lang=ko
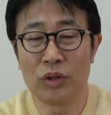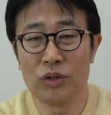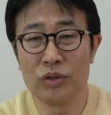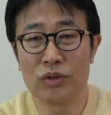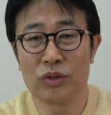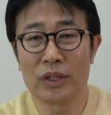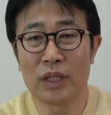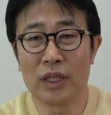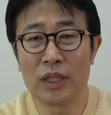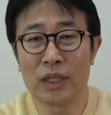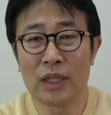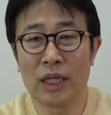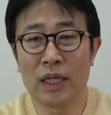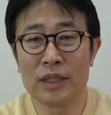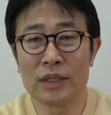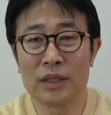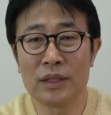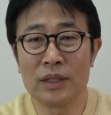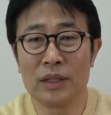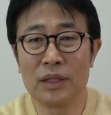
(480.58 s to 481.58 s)
건축사를
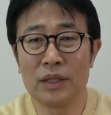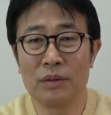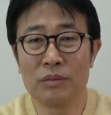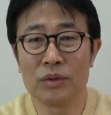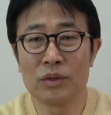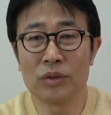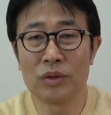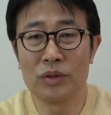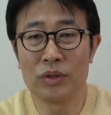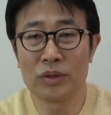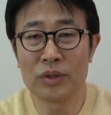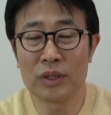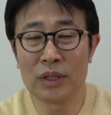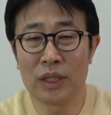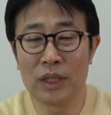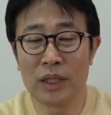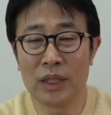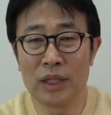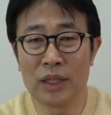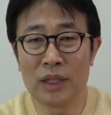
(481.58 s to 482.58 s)
따서 미국
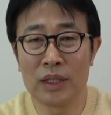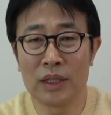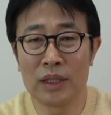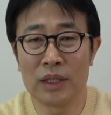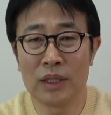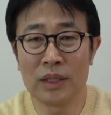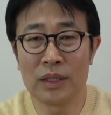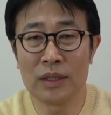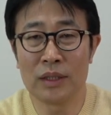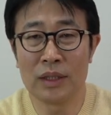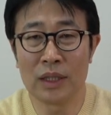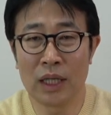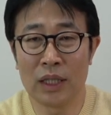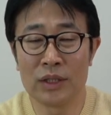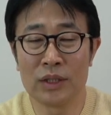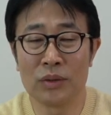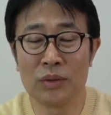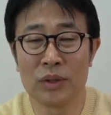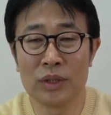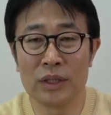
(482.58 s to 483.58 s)
건축사를
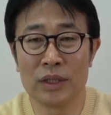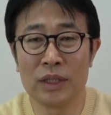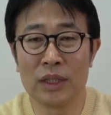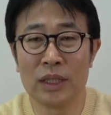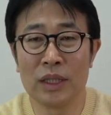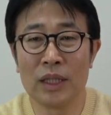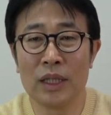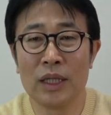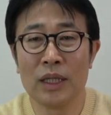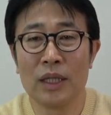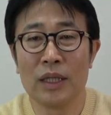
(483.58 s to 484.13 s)
가지고 이제